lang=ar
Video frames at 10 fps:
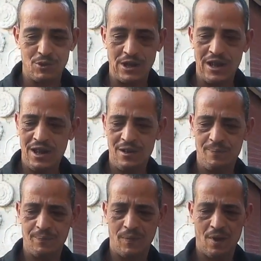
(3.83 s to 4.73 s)
مسلح
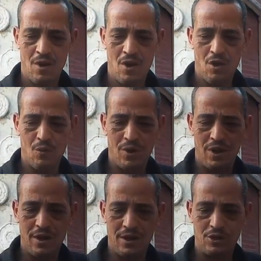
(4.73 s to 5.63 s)

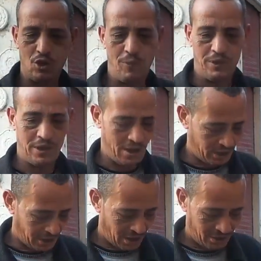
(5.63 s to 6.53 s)
وصبعي ده
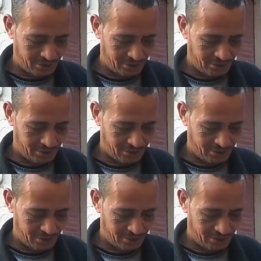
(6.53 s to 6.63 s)
انقطع